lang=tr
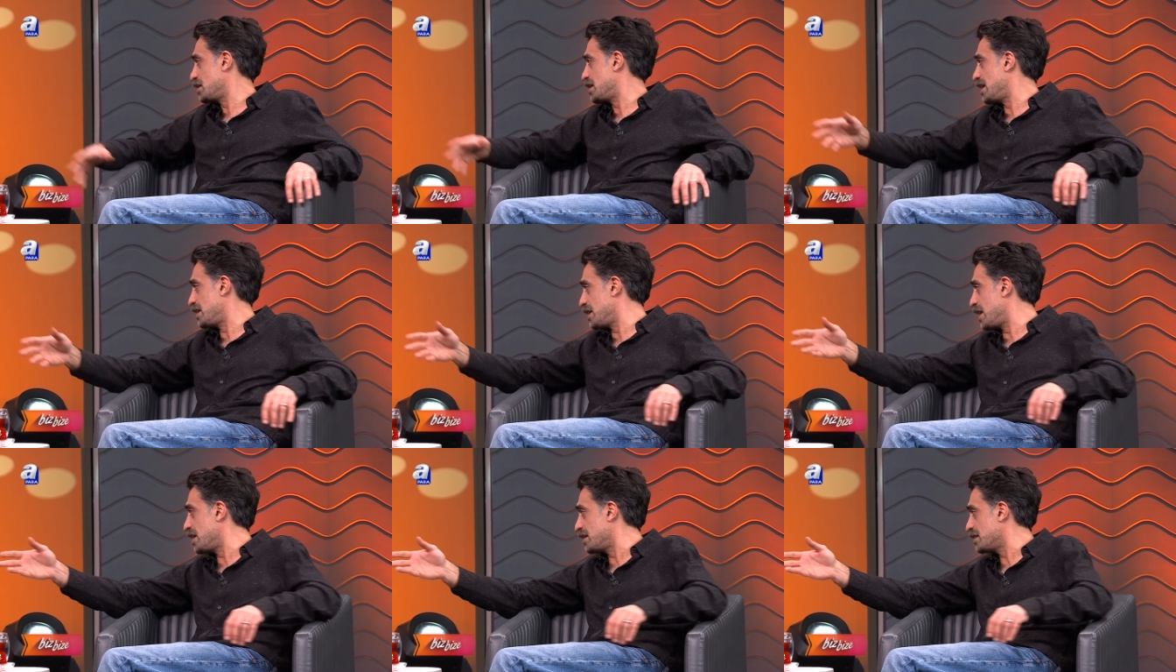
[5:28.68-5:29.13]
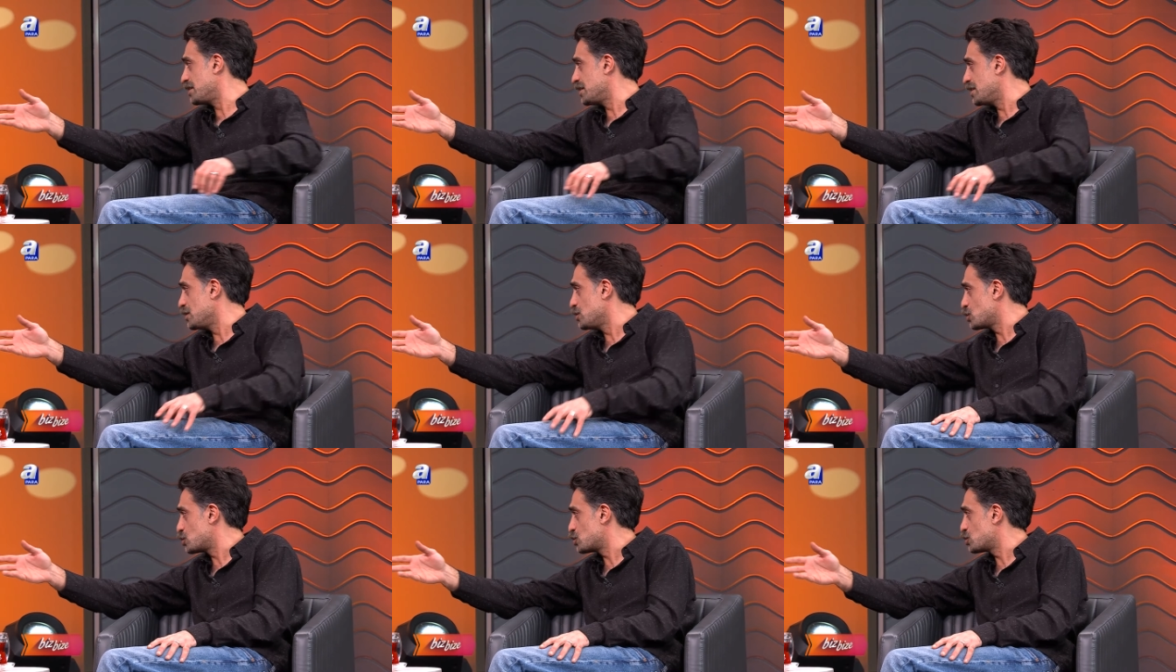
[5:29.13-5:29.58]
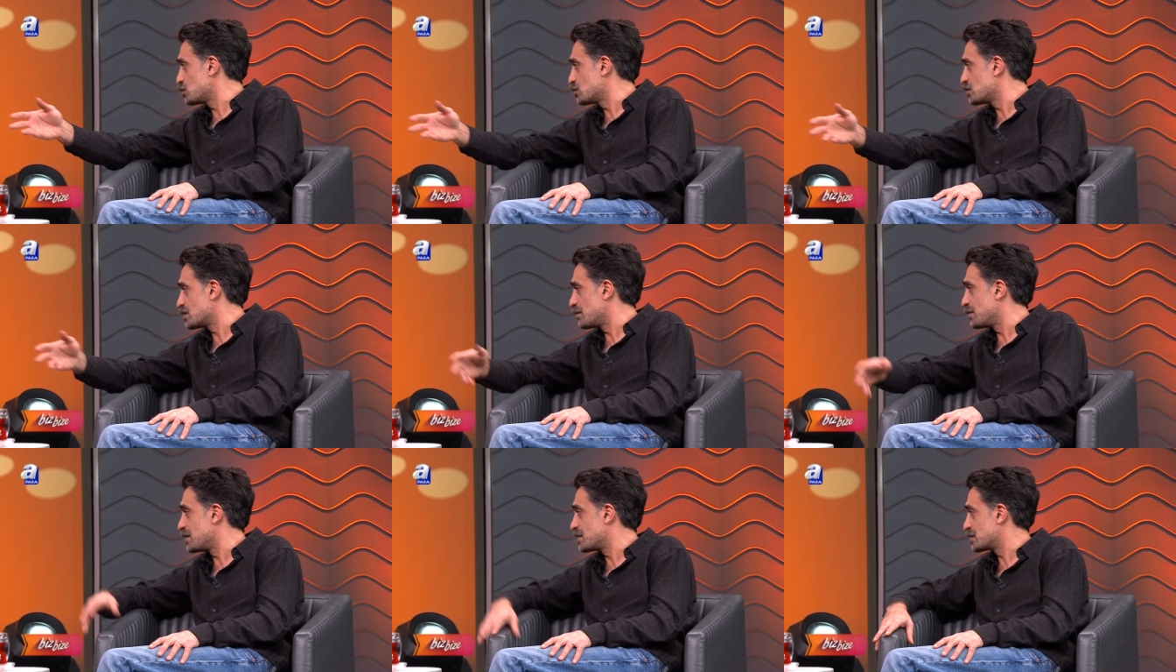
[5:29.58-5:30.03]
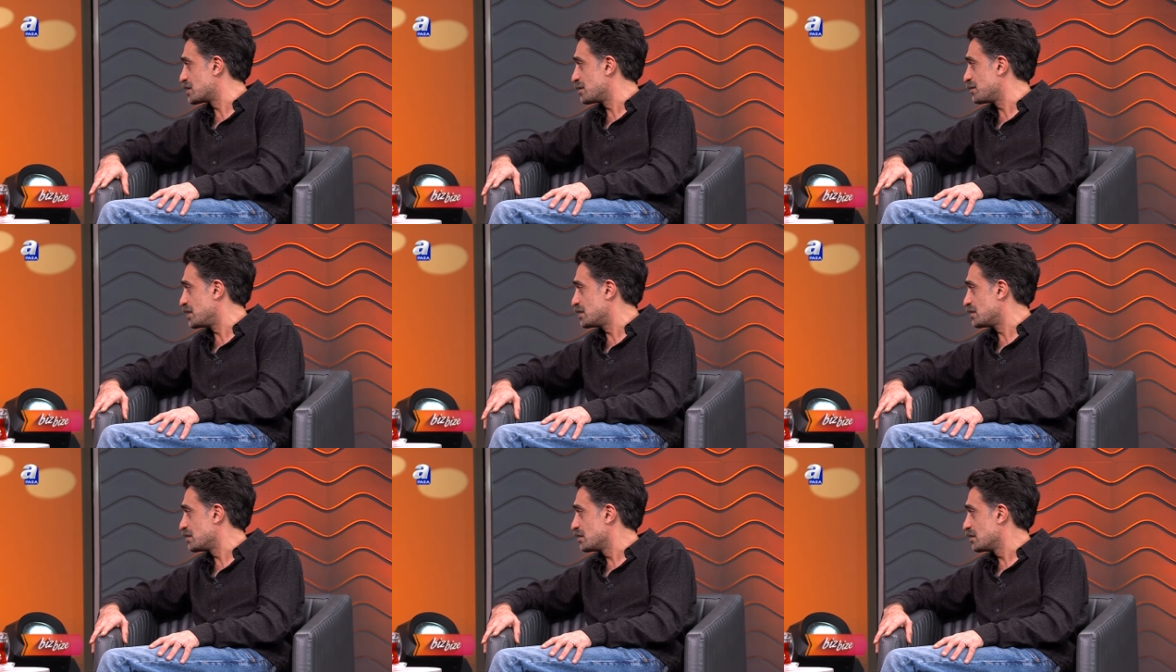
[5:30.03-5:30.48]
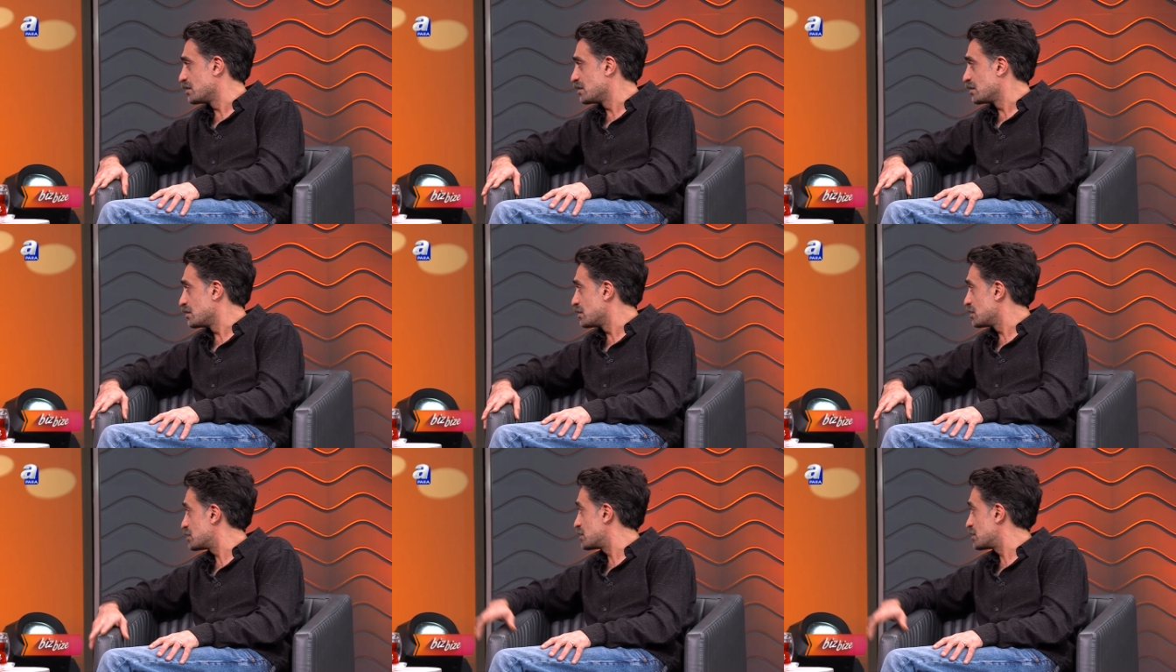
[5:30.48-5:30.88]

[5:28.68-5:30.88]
Yani yeniyorsun zaman zaman. Aynen.